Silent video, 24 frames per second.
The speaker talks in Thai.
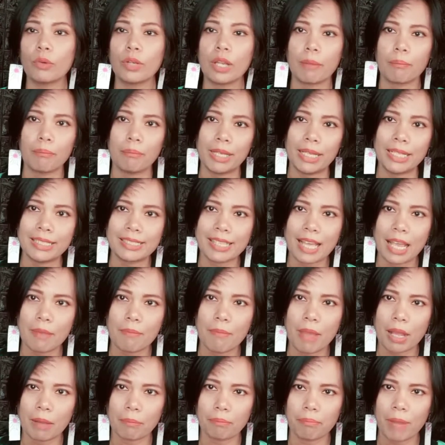เนี่ยมีใจ
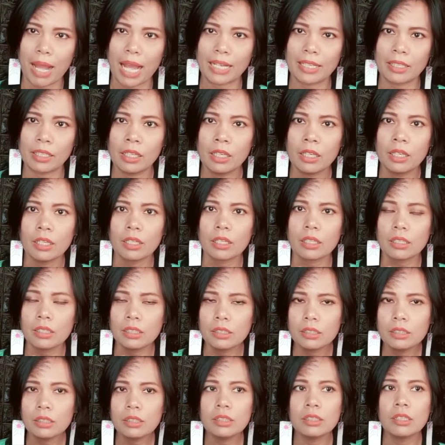แบ่งปัน
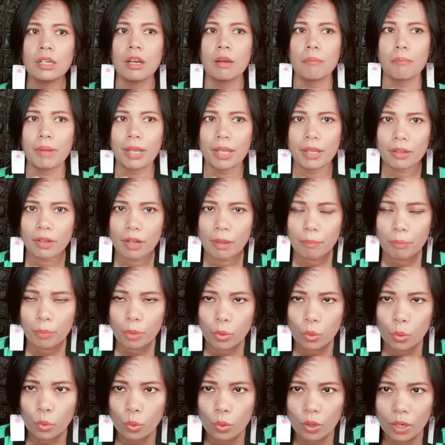คือไปรับ
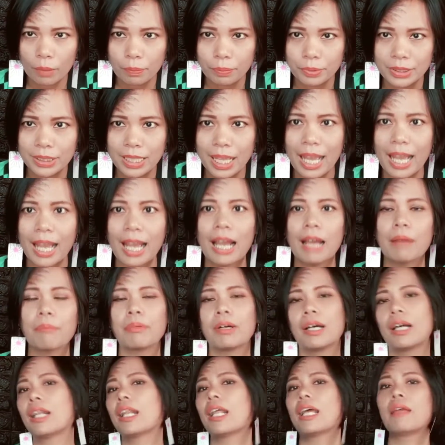รู้รับทราบ
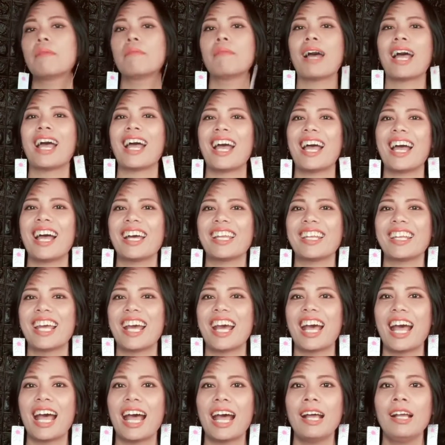อะไรมา
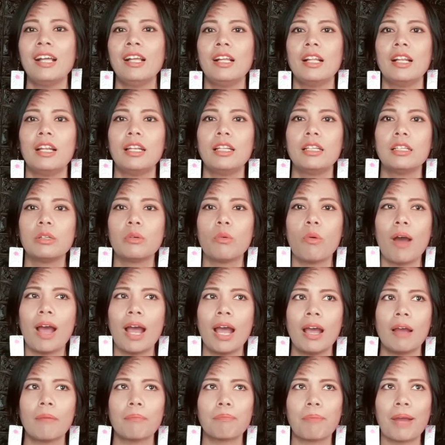นะคะหรือว่า
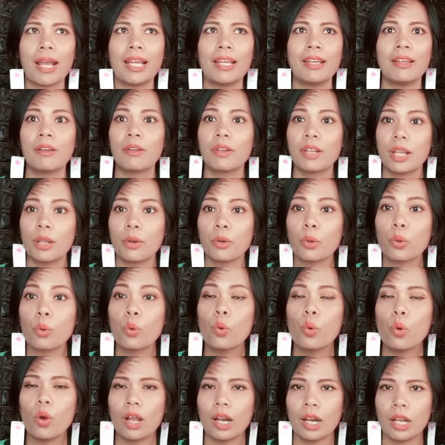ไปเรียน
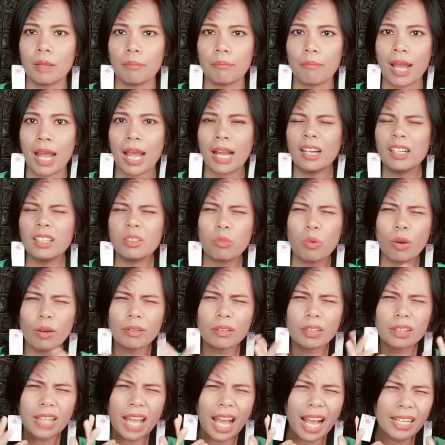รู้อะไรมาหรือว่า
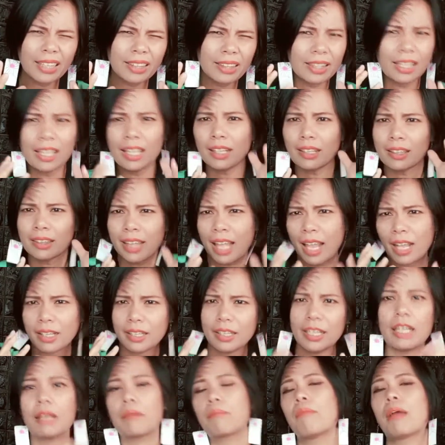ได้เทค
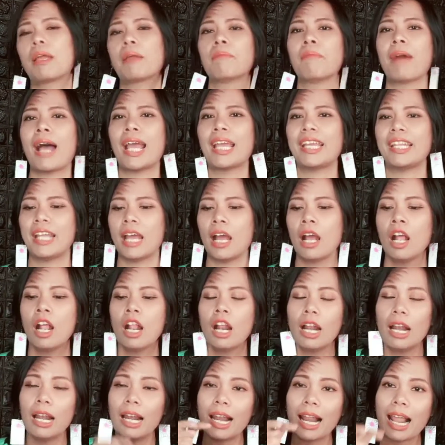นิคใหม่ๆเนี่ย
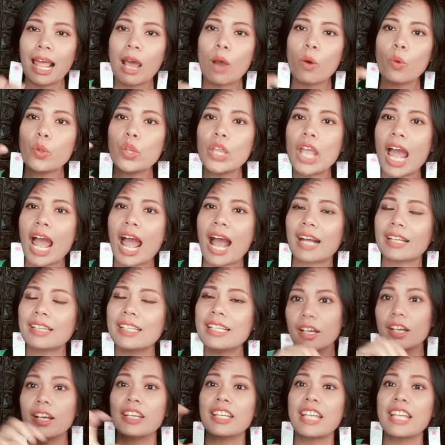แล้วอยากที่